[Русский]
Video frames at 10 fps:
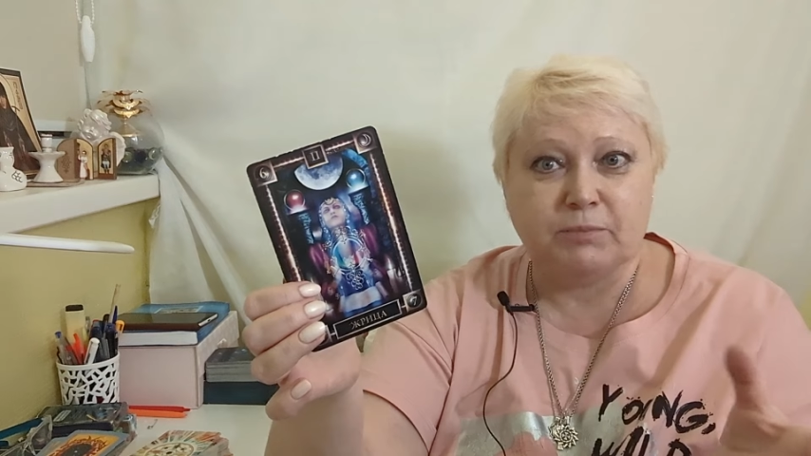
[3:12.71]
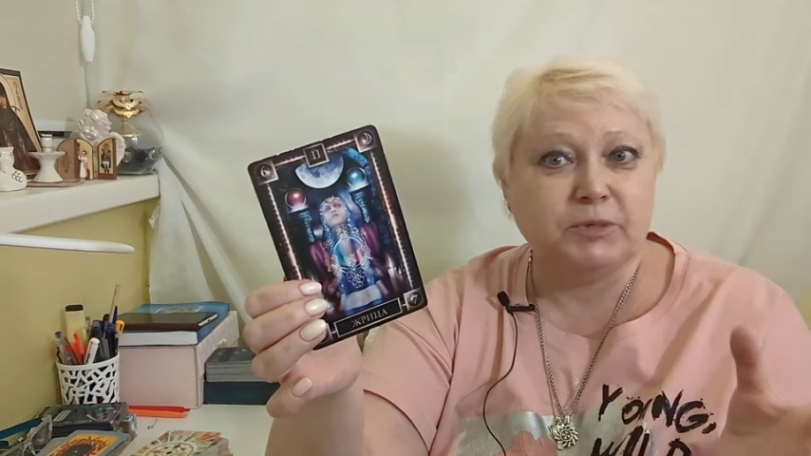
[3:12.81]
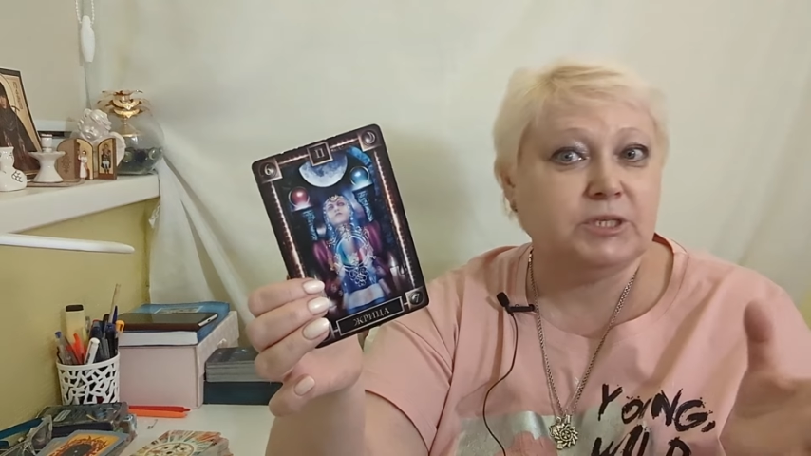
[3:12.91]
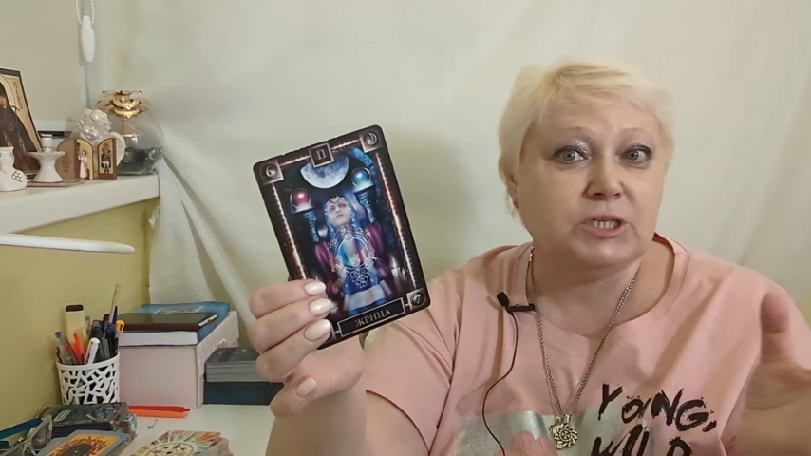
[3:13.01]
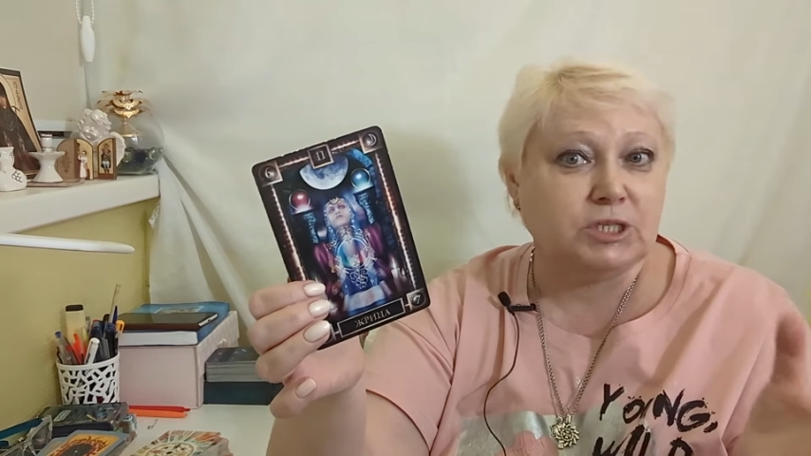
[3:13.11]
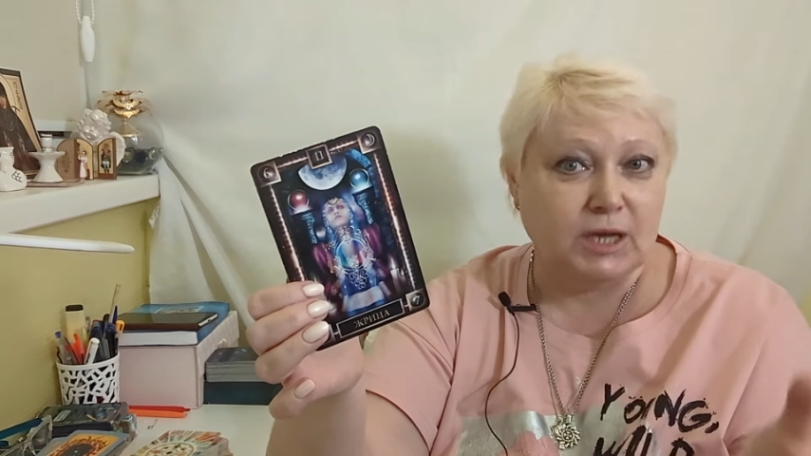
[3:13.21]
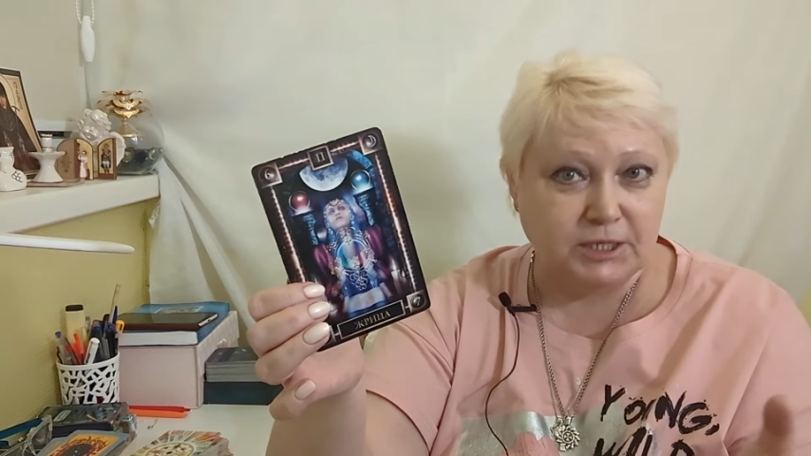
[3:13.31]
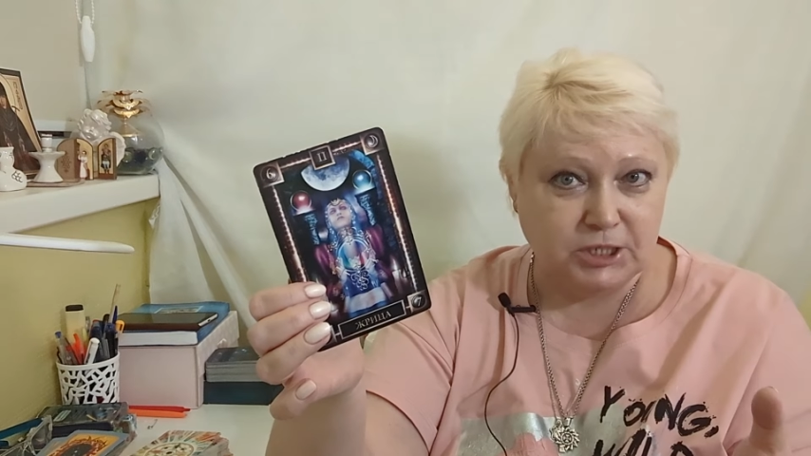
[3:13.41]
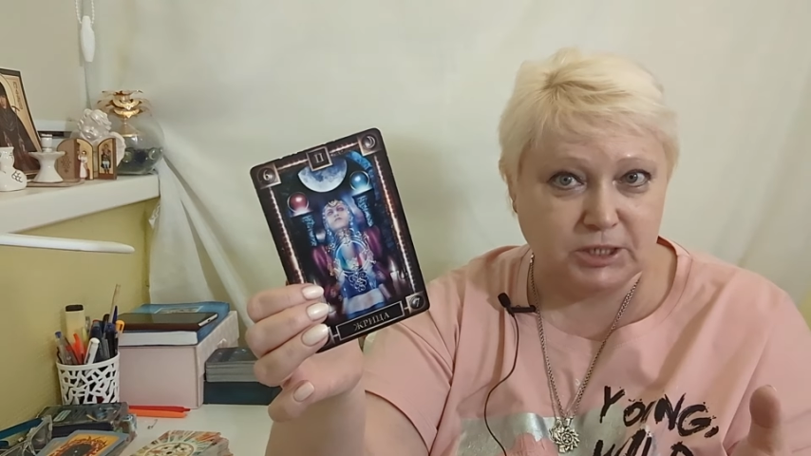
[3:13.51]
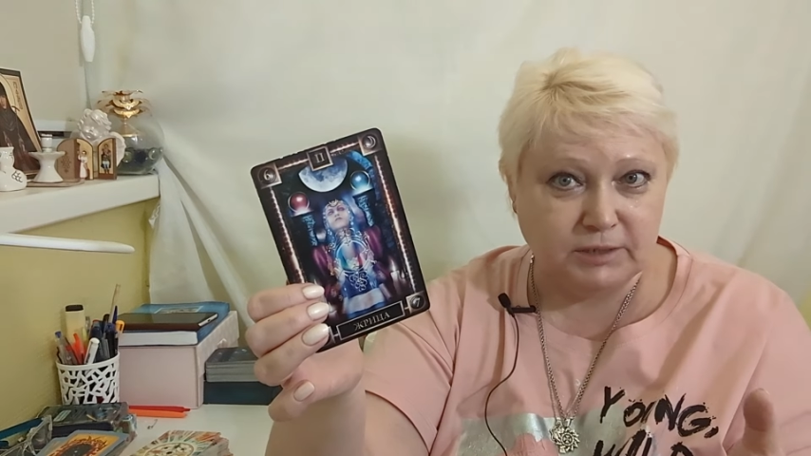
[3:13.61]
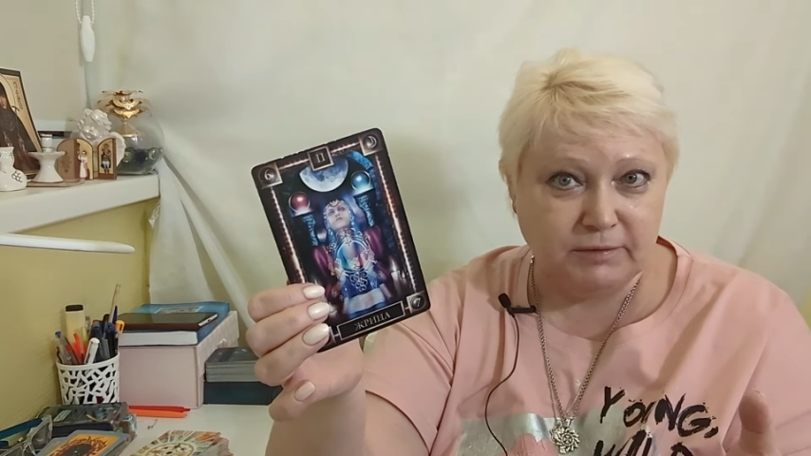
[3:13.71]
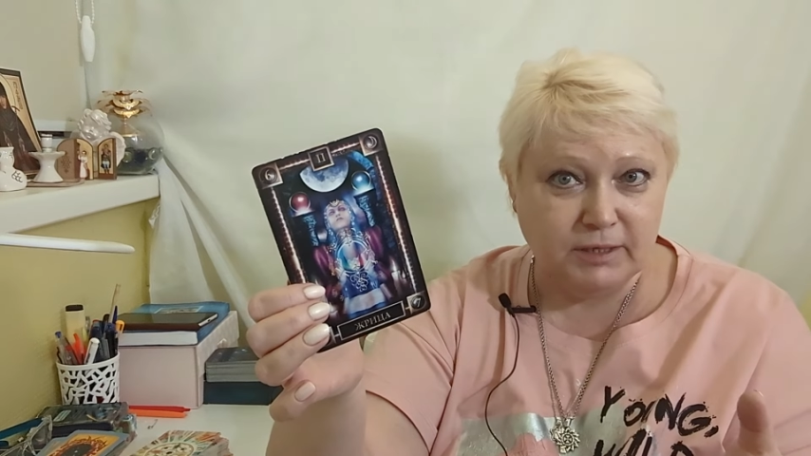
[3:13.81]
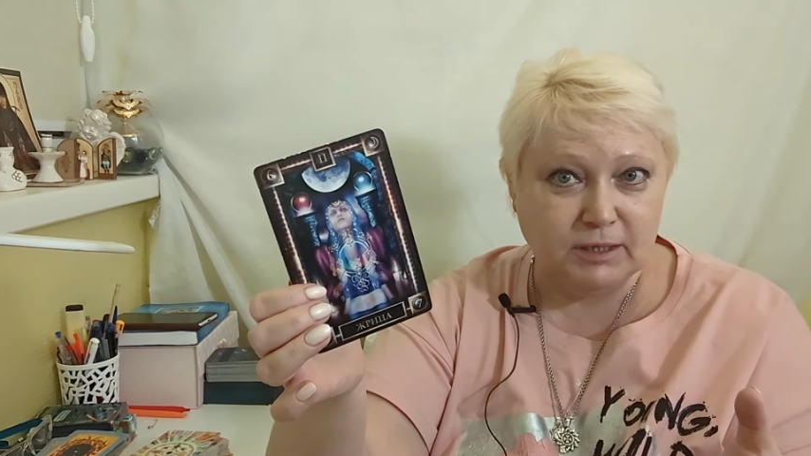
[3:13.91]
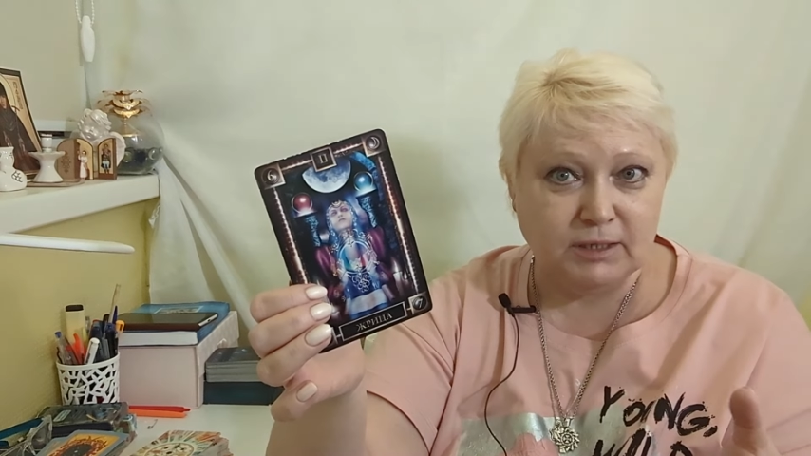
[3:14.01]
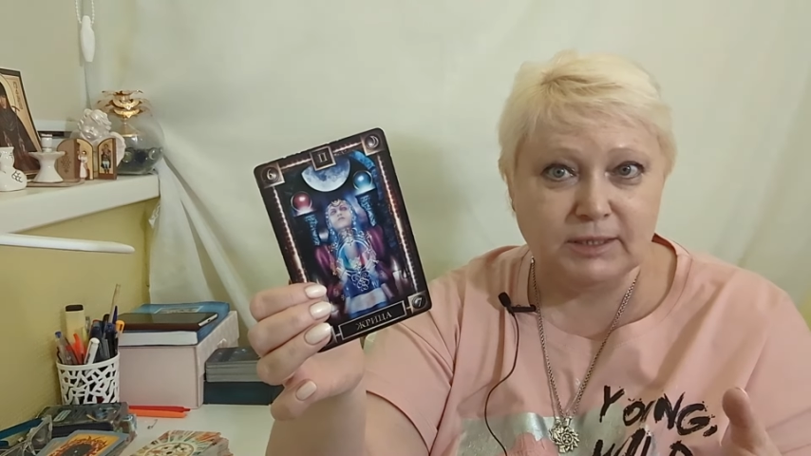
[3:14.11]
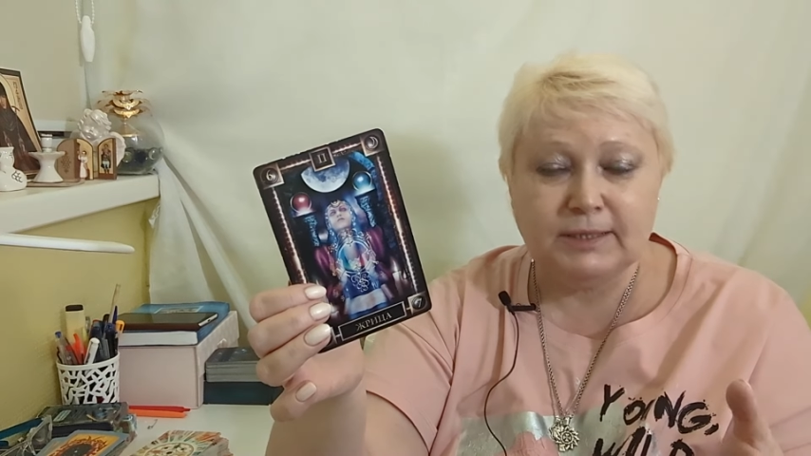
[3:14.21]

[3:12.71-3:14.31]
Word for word: поддержать человека.